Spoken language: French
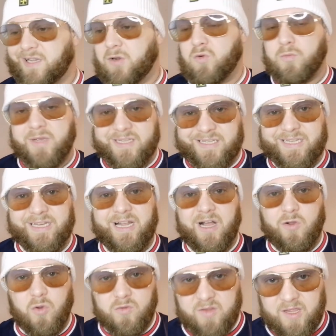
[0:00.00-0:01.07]
T'as celle où Messi, il est
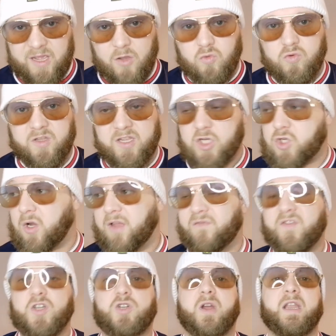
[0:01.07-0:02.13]
à côté, à coudé, genre,
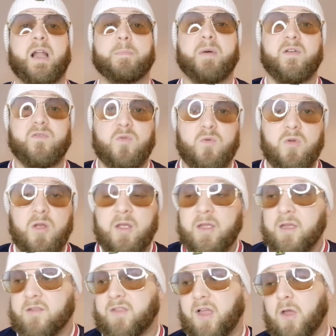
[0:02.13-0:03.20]
il fait genre, il n'a pas vu.
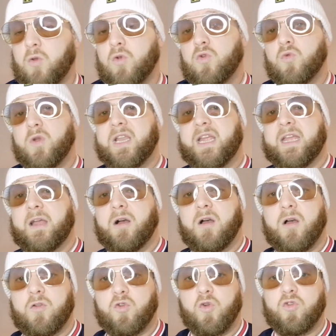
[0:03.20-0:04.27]
T'as une où il est
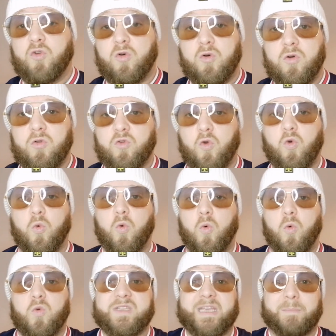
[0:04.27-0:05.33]
euh, de dos. Donc,
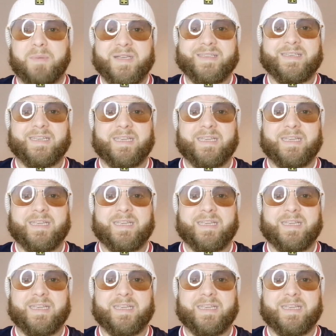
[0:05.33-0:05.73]
on ne sait pas